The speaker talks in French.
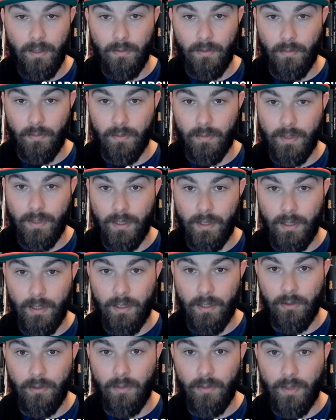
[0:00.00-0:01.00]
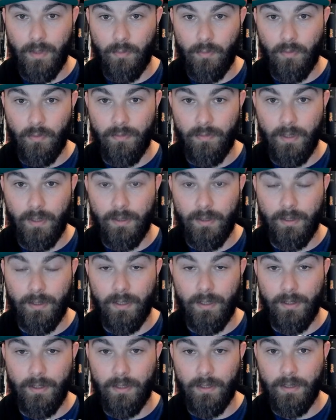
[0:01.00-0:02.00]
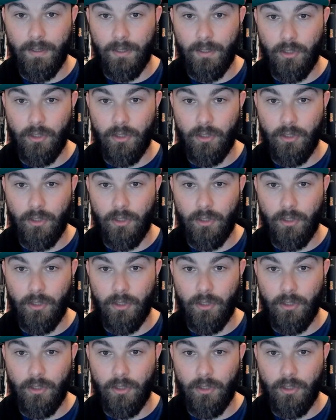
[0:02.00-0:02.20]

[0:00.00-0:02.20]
Donc c'est les tomes un peu fins des dernières séries